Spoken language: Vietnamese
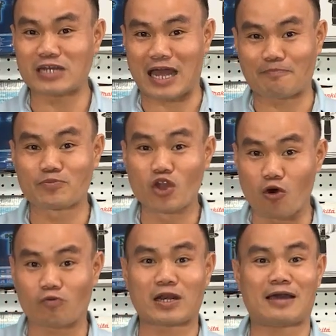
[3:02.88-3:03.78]
làm
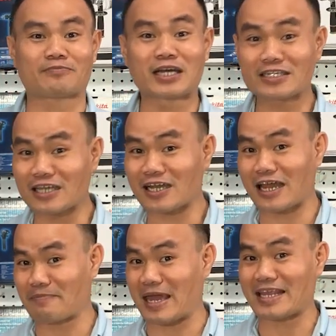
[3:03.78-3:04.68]
nhột làm thức giấc
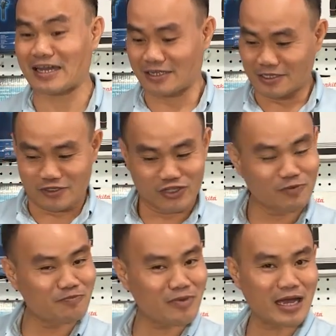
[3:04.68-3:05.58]
em bé nha
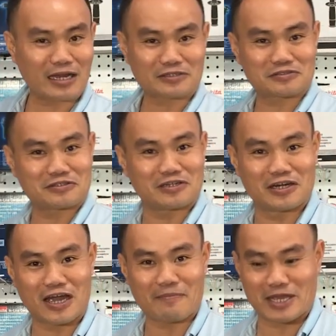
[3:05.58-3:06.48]
nhưng mà
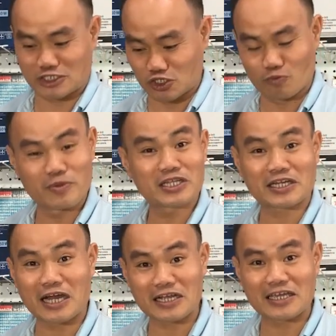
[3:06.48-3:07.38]
ở em này sử dụng pin thì
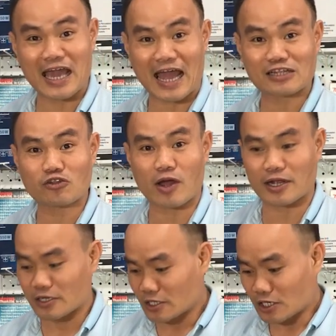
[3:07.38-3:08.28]
cực kỳ an toàn
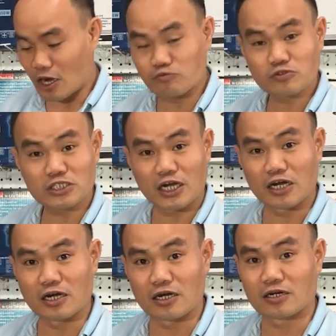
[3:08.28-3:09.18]
không sờ
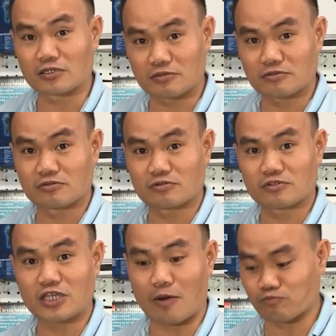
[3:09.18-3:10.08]

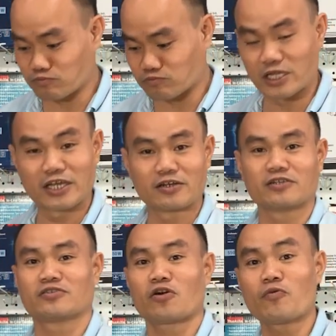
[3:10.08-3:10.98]
dòng
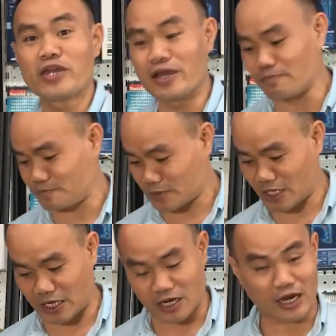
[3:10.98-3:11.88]
điện nó nguy hiểm
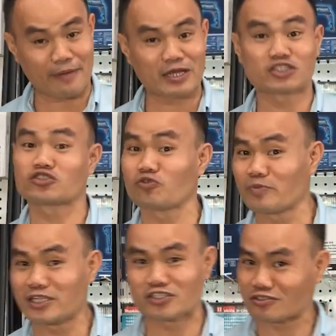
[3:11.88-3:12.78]
thì ở em này sử
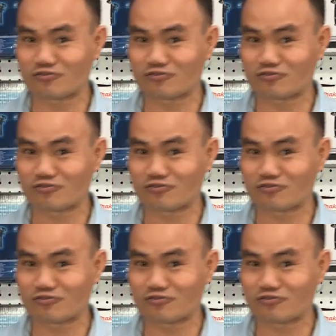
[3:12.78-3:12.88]
dụng pin